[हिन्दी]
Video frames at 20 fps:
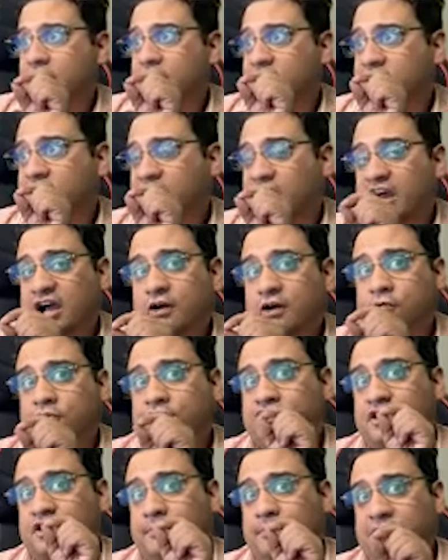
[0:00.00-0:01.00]
क्या
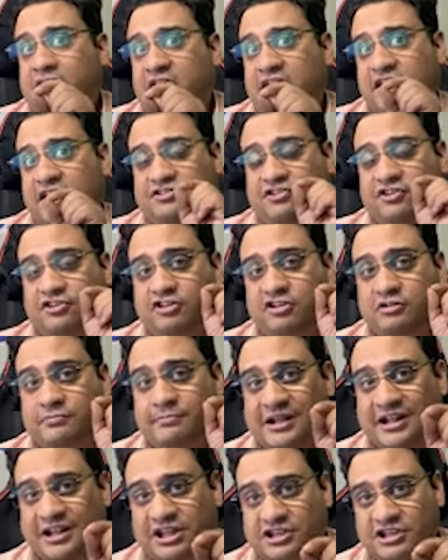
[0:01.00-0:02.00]
उस कंपनी के असिस्टेंट
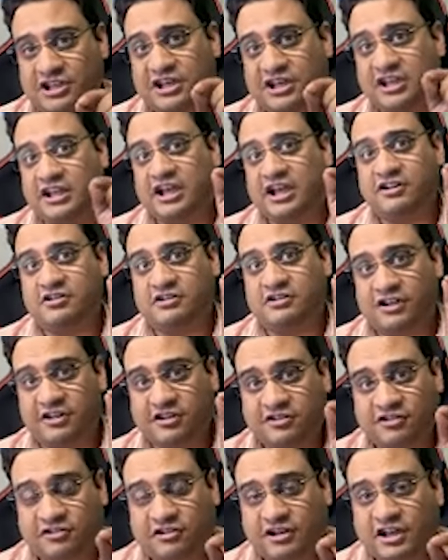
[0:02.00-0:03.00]
मैनेजर या
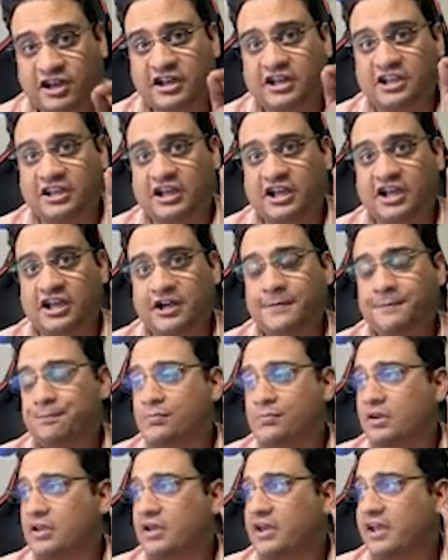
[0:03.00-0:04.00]
रजिस्ट्रार या
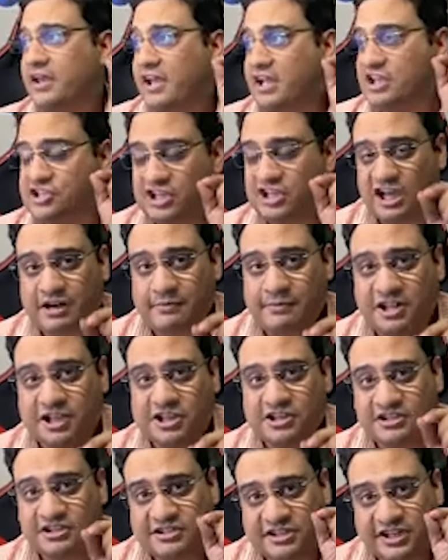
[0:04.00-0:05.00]
एच आर
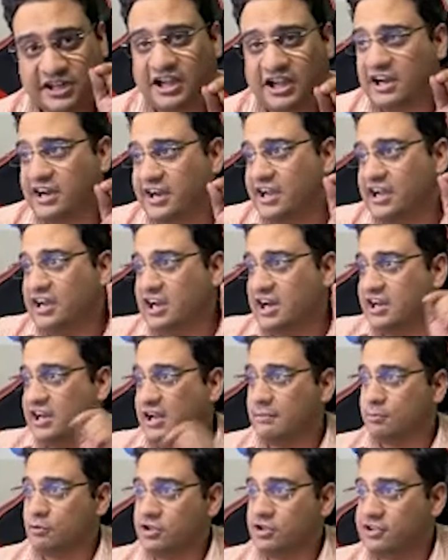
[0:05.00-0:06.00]
मैनेजर्स ही डाल रहे हैं डाल रहे हैं
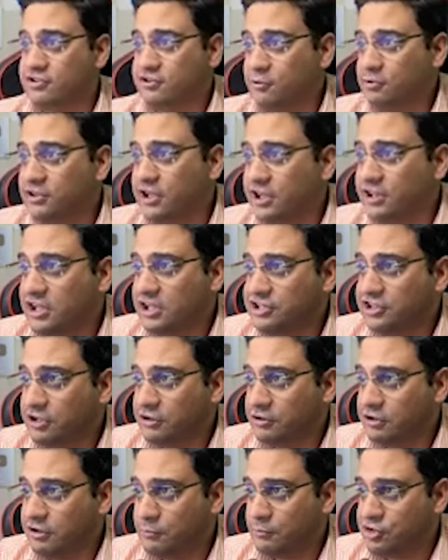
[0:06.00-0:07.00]
आपको ये जरूर देखना चाहिए
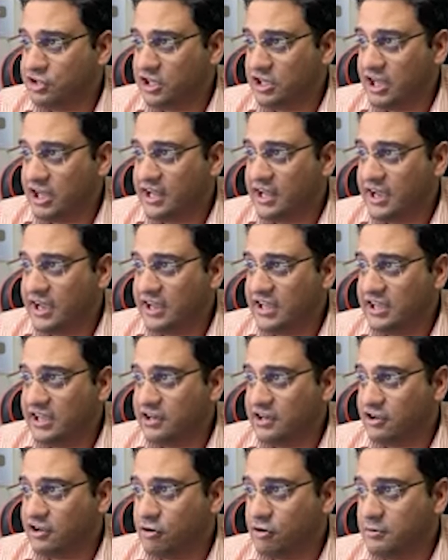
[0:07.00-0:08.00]
क्योंकि मुझे लग रहा है कि ये
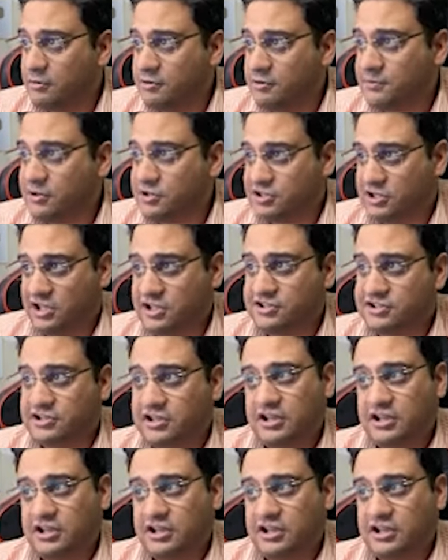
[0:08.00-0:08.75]
रिक्रूटमेंट स्पेशलिस्ट